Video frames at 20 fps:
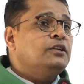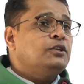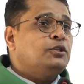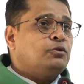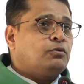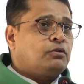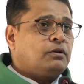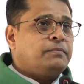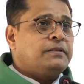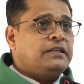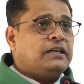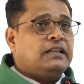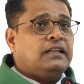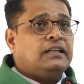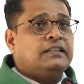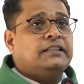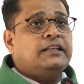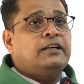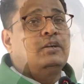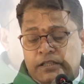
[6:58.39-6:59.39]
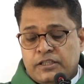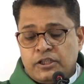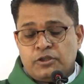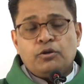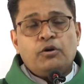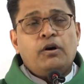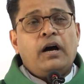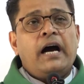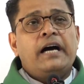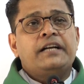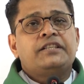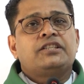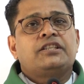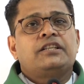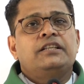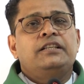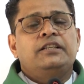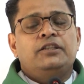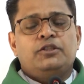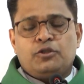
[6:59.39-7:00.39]
शुक्र बजा लाते हैं जिसो आज
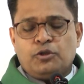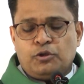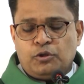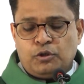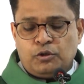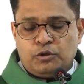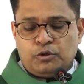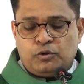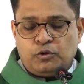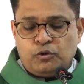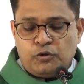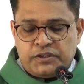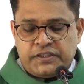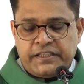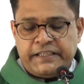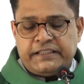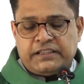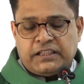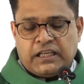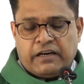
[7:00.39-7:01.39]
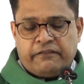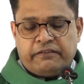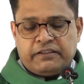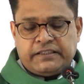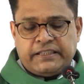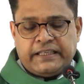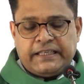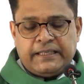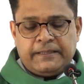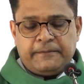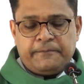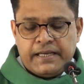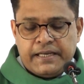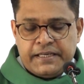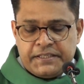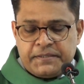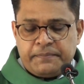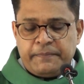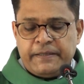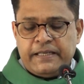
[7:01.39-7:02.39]
की जो दूसरी तलावत है
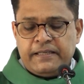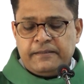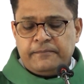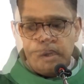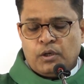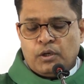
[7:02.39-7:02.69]
इसमें